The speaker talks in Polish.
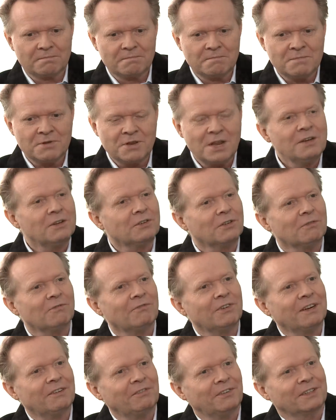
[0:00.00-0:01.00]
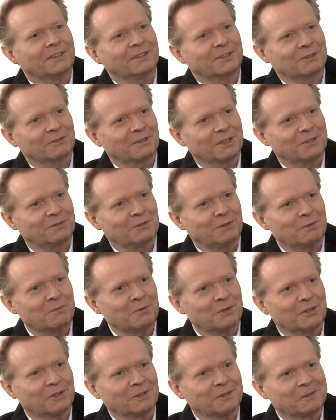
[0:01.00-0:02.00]
mniejszą frekwencją,
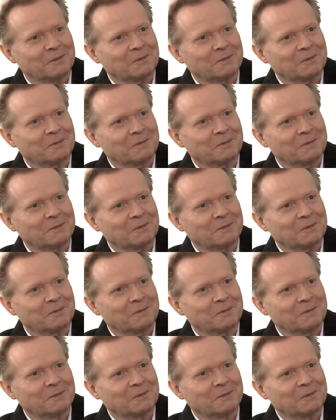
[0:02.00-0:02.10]
nazwijmy to.